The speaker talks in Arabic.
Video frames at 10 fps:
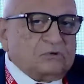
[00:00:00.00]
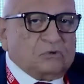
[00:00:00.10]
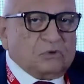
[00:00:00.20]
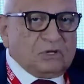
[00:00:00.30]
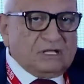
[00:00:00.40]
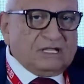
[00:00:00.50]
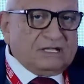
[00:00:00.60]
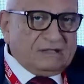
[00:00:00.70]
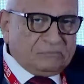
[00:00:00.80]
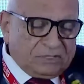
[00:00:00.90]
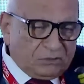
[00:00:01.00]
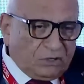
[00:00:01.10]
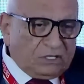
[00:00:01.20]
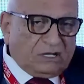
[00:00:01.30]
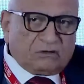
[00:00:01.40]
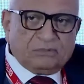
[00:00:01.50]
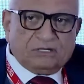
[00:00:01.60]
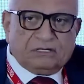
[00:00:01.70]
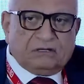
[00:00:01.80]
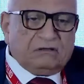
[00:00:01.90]
وباللغه
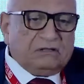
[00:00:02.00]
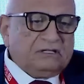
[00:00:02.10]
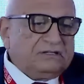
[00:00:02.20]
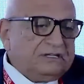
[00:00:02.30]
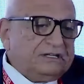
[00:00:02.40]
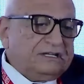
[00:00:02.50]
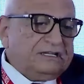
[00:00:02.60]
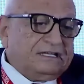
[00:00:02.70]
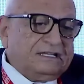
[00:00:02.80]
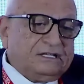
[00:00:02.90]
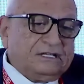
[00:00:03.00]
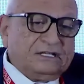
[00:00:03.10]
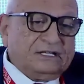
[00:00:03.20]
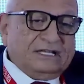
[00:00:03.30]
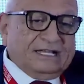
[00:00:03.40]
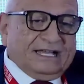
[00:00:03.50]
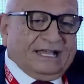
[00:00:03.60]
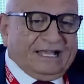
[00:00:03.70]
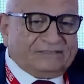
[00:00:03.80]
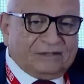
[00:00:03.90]
العربيه آه،
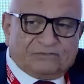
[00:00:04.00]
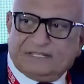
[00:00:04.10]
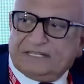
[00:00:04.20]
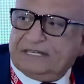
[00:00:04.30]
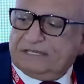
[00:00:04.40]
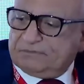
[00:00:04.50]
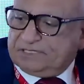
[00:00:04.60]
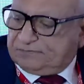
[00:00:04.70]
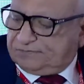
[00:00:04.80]
حتى في جيمز